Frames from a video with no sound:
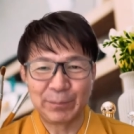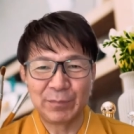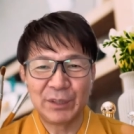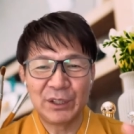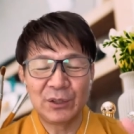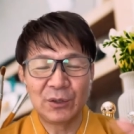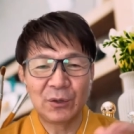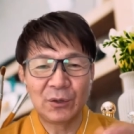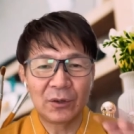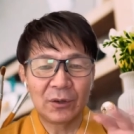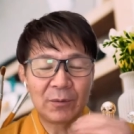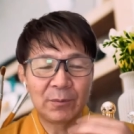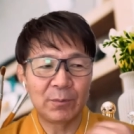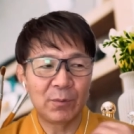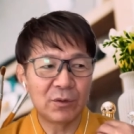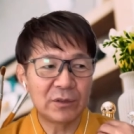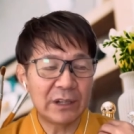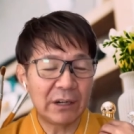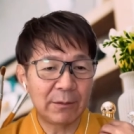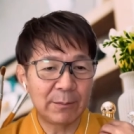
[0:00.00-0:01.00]
美容、
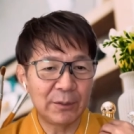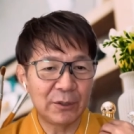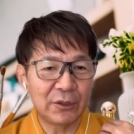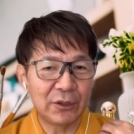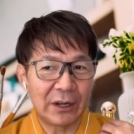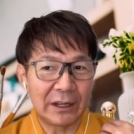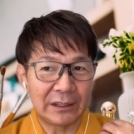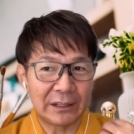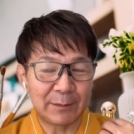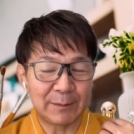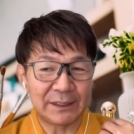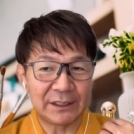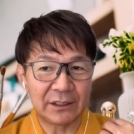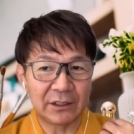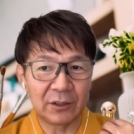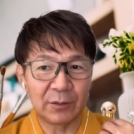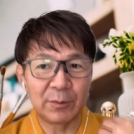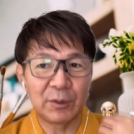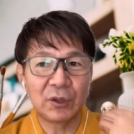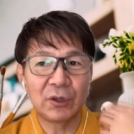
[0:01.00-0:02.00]
僕らは美容やってますけ
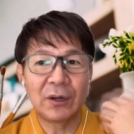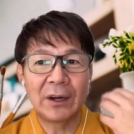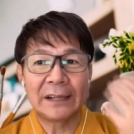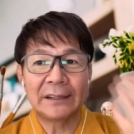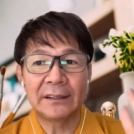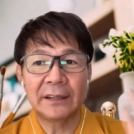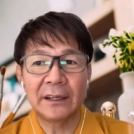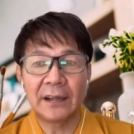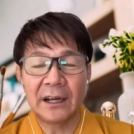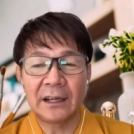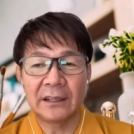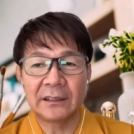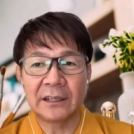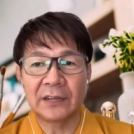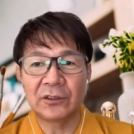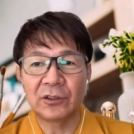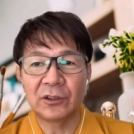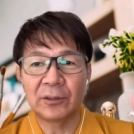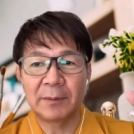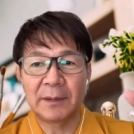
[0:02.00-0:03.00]
ど、美容やっていない、
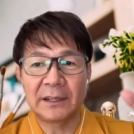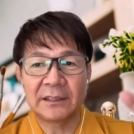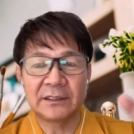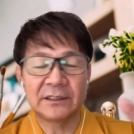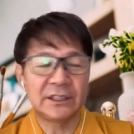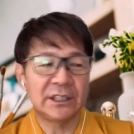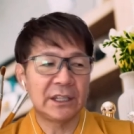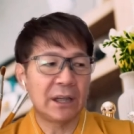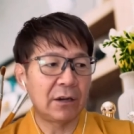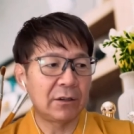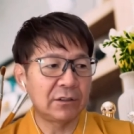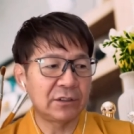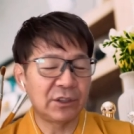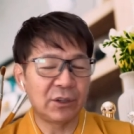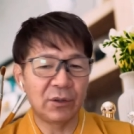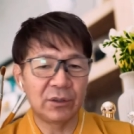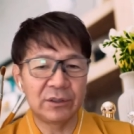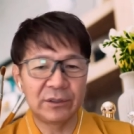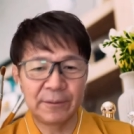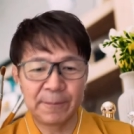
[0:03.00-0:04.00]
例えば違う
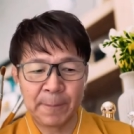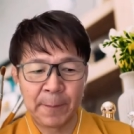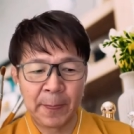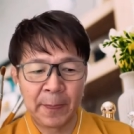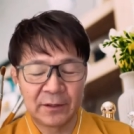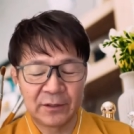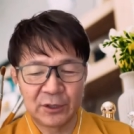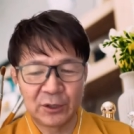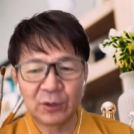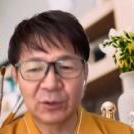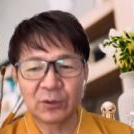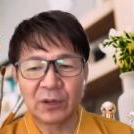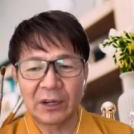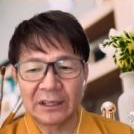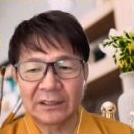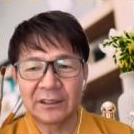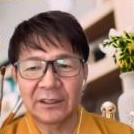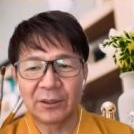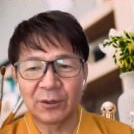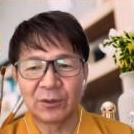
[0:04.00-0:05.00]
仕事やっ
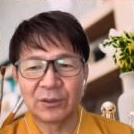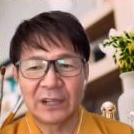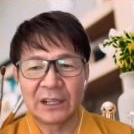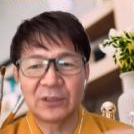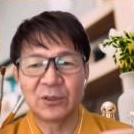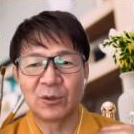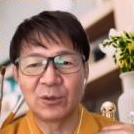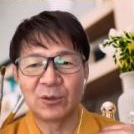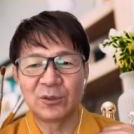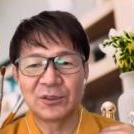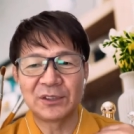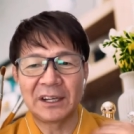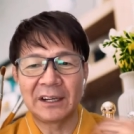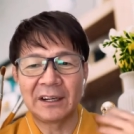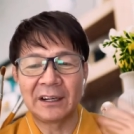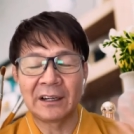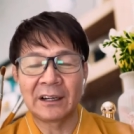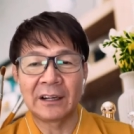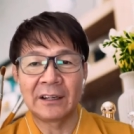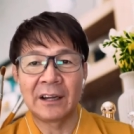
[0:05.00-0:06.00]
てて同じ同級生
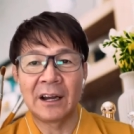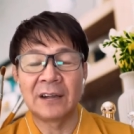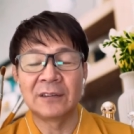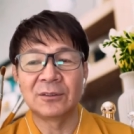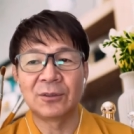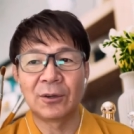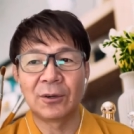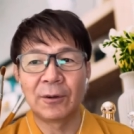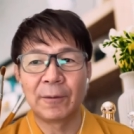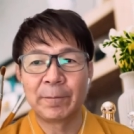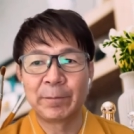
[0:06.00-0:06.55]
なんかに会うと、